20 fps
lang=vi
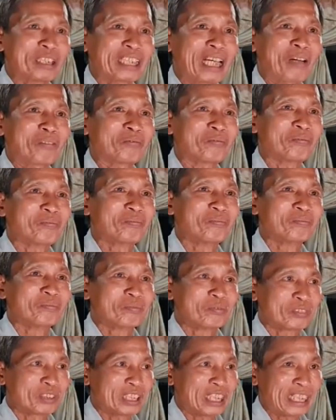mới xong
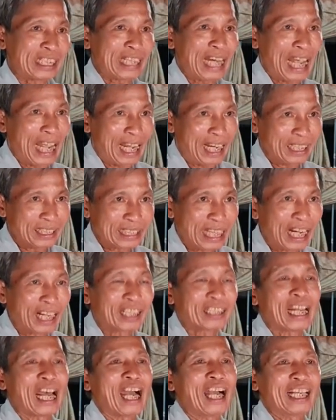vì cá
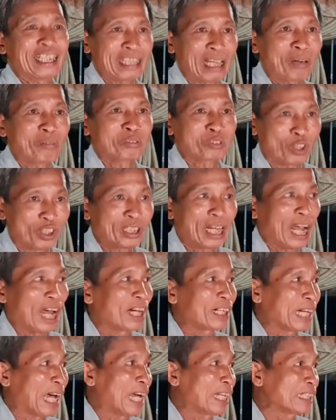nhân nợ hay dòng dõi
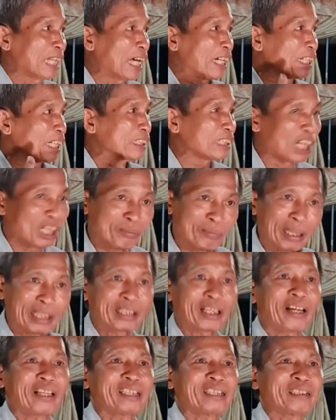nợ cá nhân là tự
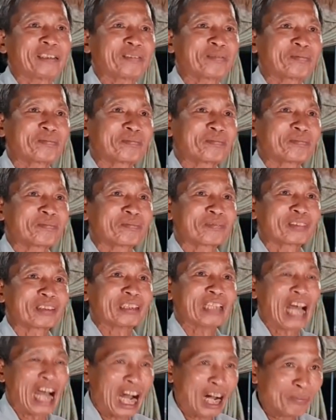mình thôi
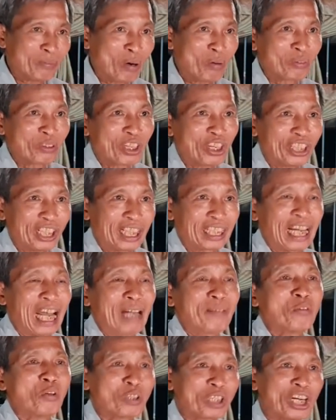nợ một người hay
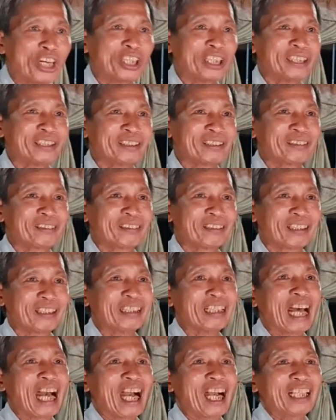cả muôn người
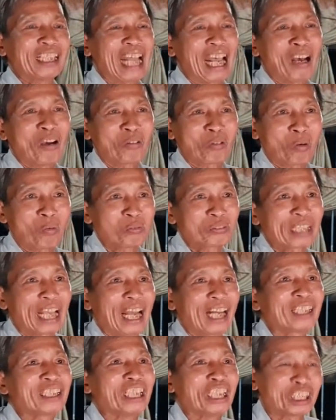nợ nào cũng
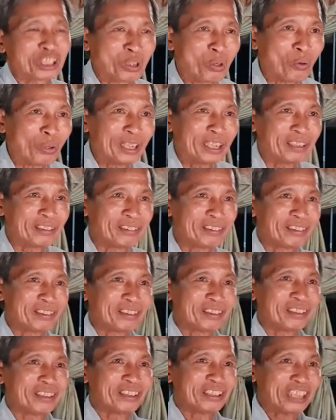chẳng được vui
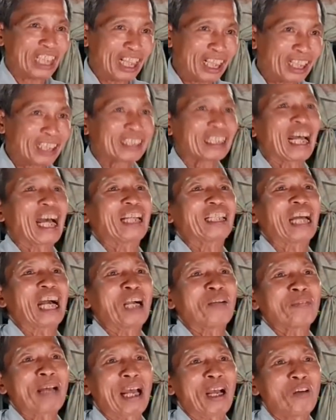nhất là
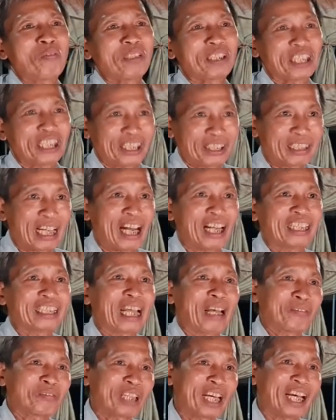nợ máu mới khiến đời
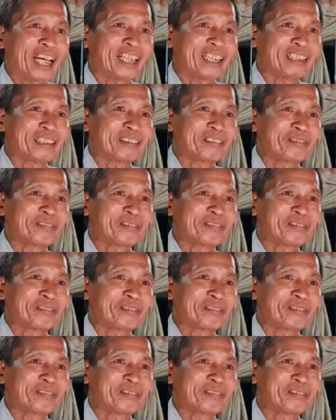thảm thê